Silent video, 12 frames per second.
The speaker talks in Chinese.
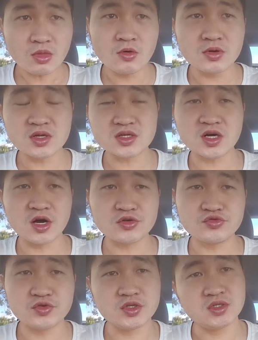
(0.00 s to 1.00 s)
我在长
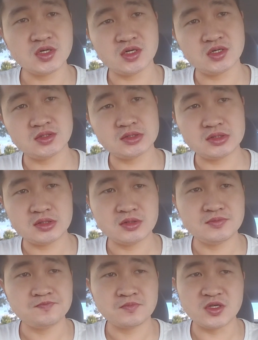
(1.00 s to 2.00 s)
春嗯
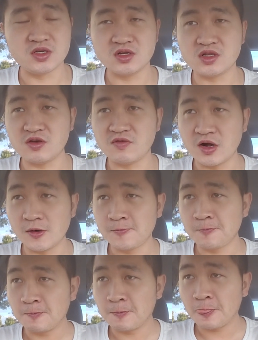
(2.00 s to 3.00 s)
一个地方，
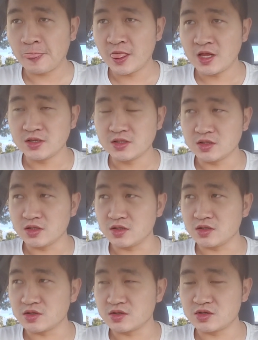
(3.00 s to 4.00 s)

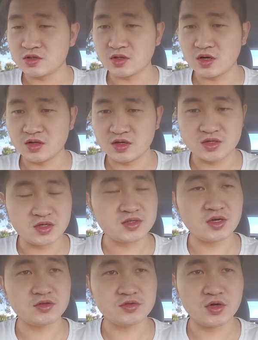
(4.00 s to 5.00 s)
呃吃到的一个
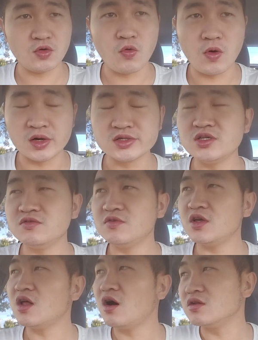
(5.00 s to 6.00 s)
叫做“黄金
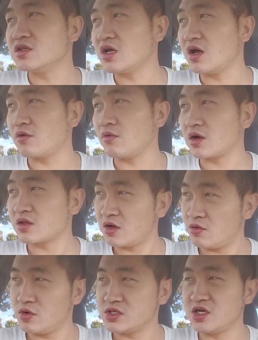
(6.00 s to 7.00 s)
味道”的菜馆，
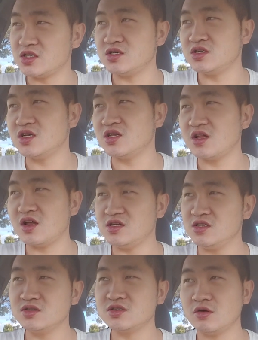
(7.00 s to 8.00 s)
但我相信现在它
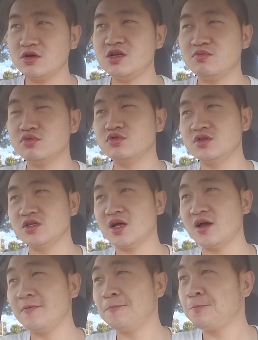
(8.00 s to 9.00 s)
已早已不存在
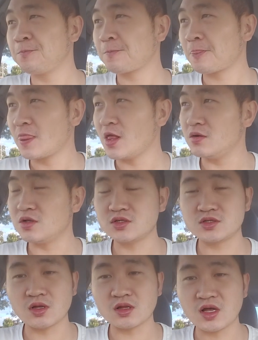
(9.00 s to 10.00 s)
了，因为它
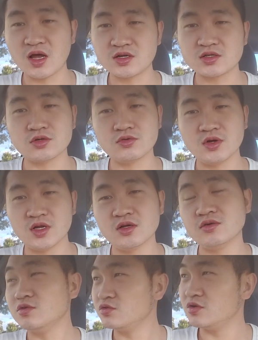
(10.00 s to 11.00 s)
实在太实惠
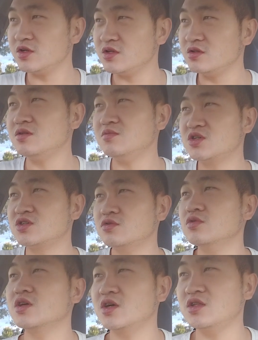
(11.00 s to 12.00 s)
了。我觉得那么实
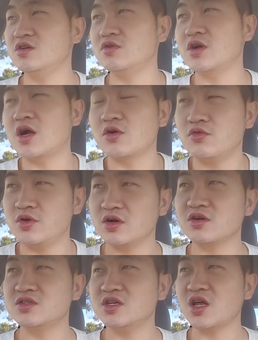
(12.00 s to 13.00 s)
惠肯定会干亏，
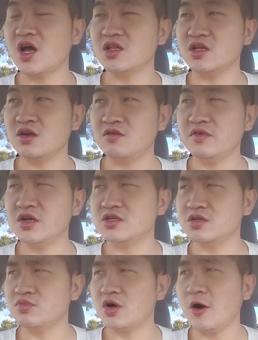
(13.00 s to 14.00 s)
而且它的那个位
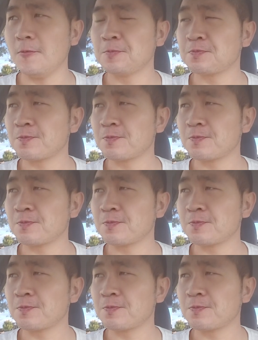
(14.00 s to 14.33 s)
置不好，